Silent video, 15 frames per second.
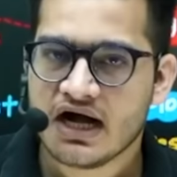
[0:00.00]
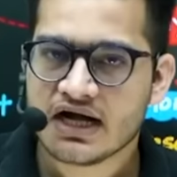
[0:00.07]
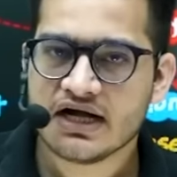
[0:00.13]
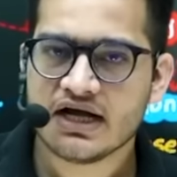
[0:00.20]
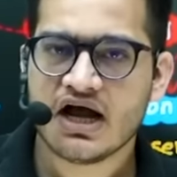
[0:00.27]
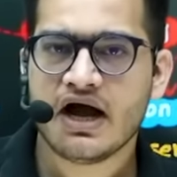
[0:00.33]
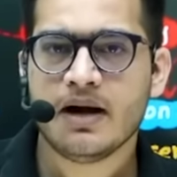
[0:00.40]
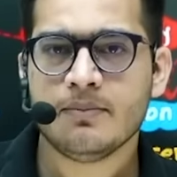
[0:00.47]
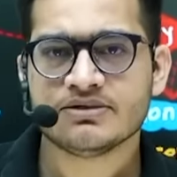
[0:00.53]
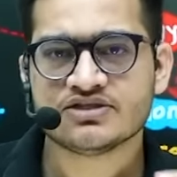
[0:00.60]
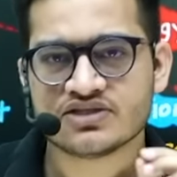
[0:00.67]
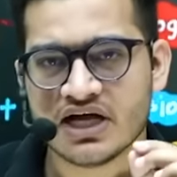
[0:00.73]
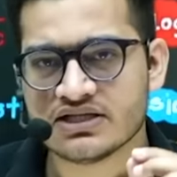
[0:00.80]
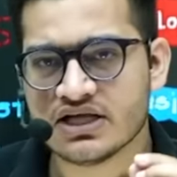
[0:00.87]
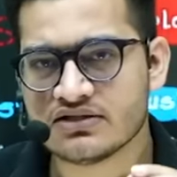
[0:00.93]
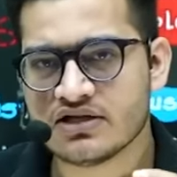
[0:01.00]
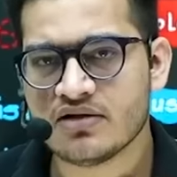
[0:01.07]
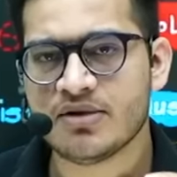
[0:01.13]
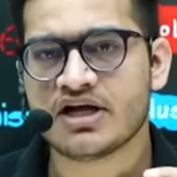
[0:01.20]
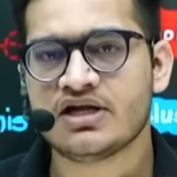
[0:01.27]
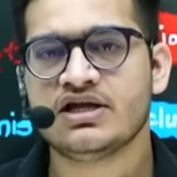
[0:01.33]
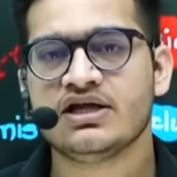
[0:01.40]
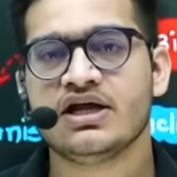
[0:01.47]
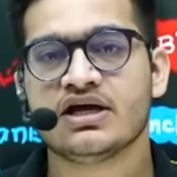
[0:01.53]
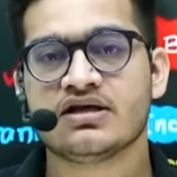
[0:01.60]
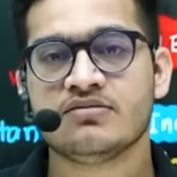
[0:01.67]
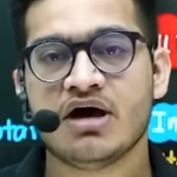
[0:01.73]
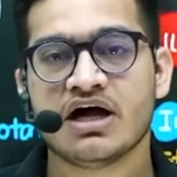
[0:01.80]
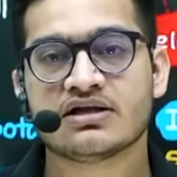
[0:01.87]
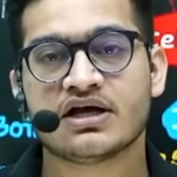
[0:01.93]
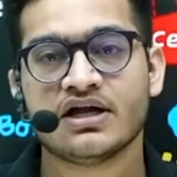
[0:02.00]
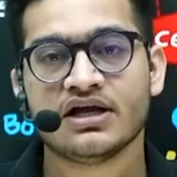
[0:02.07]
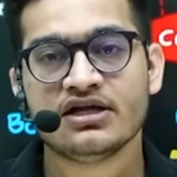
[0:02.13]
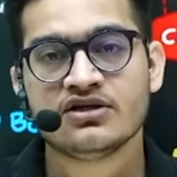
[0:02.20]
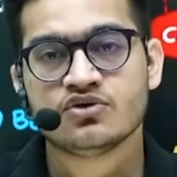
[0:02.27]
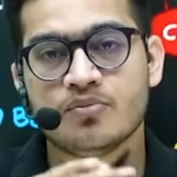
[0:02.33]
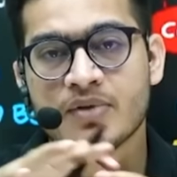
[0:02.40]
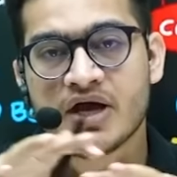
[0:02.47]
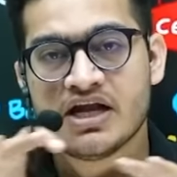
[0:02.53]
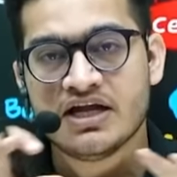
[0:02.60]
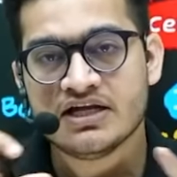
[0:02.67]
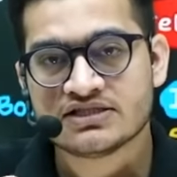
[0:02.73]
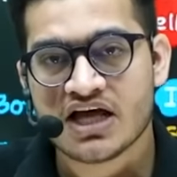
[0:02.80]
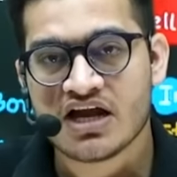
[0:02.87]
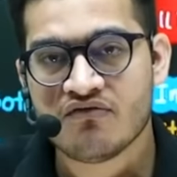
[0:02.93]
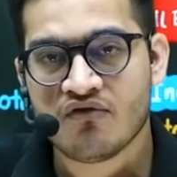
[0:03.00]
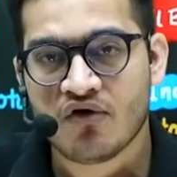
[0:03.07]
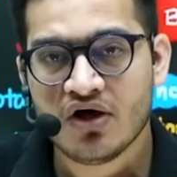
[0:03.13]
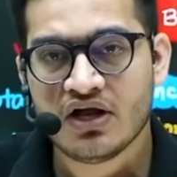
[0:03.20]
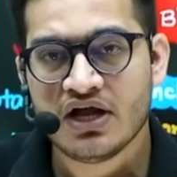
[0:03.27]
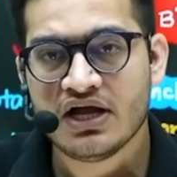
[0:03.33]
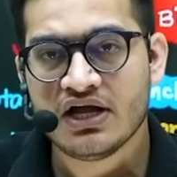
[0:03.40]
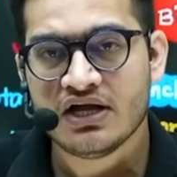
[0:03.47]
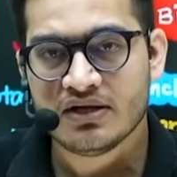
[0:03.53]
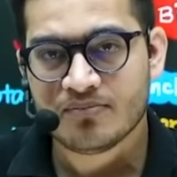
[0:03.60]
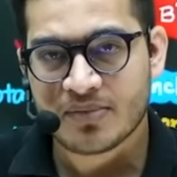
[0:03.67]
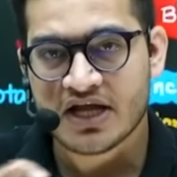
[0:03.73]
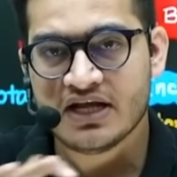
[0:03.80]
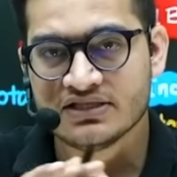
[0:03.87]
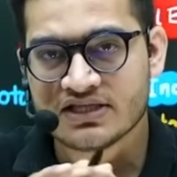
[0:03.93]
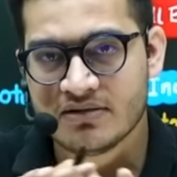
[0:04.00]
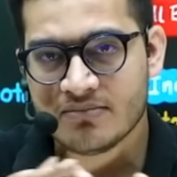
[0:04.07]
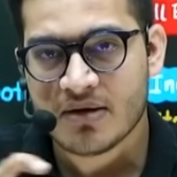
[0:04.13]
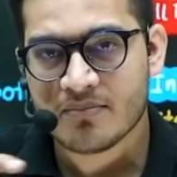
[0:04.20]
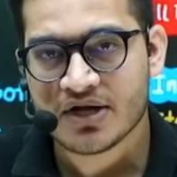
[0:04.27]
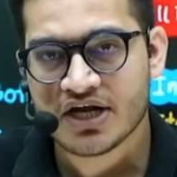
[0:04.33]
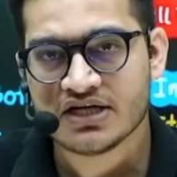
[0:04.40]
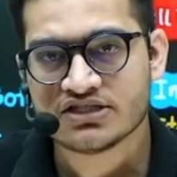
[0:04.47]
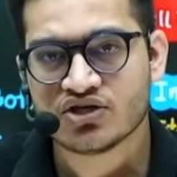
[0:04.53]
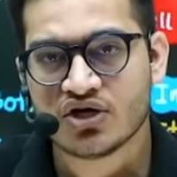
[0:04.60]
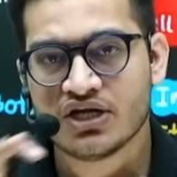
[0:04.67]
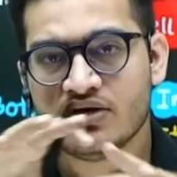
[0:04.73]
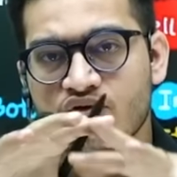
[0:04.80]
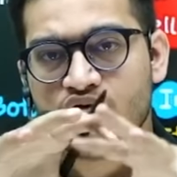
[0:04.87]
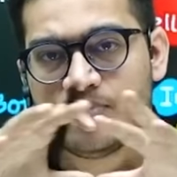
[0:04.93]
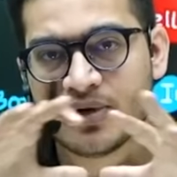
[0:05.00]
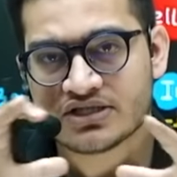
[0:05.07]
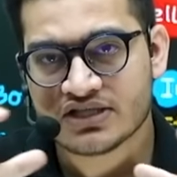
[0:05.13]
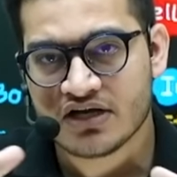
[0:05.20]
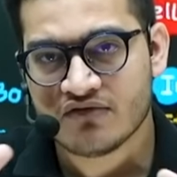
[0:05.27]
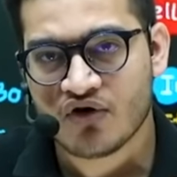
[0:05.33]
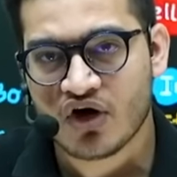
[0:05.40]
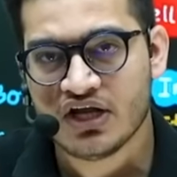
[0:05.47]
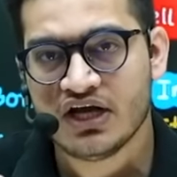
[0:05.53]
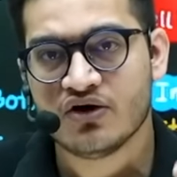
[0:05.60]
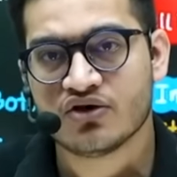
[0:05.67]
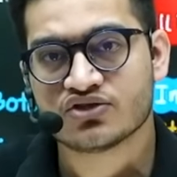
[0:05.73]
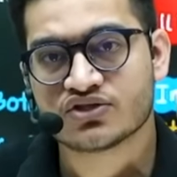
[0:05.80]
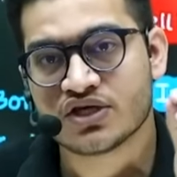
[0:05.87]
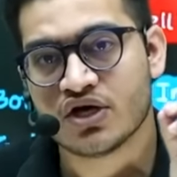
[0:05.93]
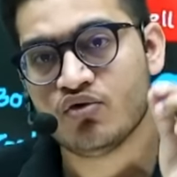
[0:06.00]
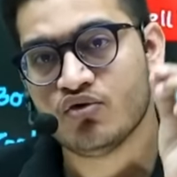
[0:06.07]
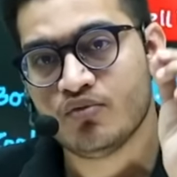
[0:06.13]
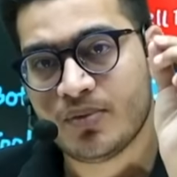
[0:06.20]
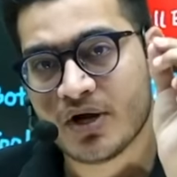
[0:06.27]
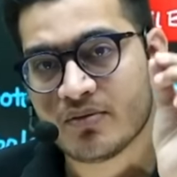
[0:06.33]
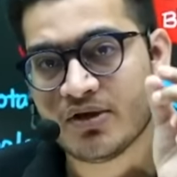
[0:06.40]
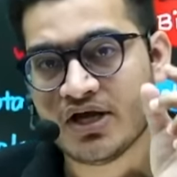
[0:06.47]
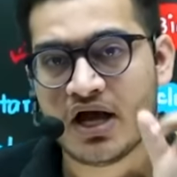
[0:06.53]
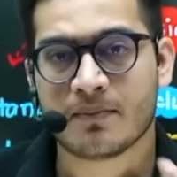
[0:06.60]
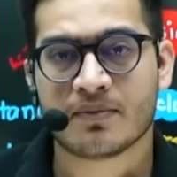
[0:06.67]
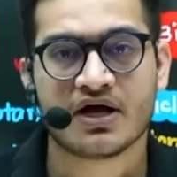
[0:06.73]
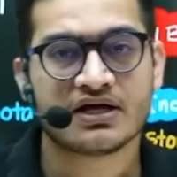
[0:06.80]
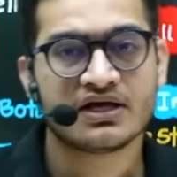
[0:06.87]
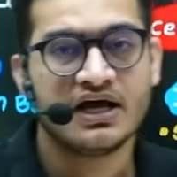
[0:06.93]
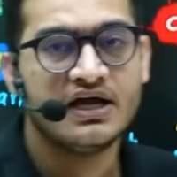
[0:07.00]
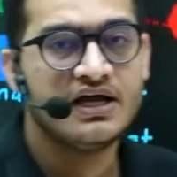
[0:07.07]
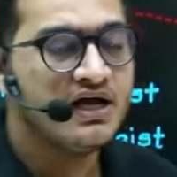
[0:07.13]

अगर आप ज्यादातर बैक्टीरिया की बात करें तो पहले सेल वॉल है पहले सेल मेम्ब्रेन है सॉरी ऊपर सेल वॉल है और उसके ऊपर भी आपका क्या है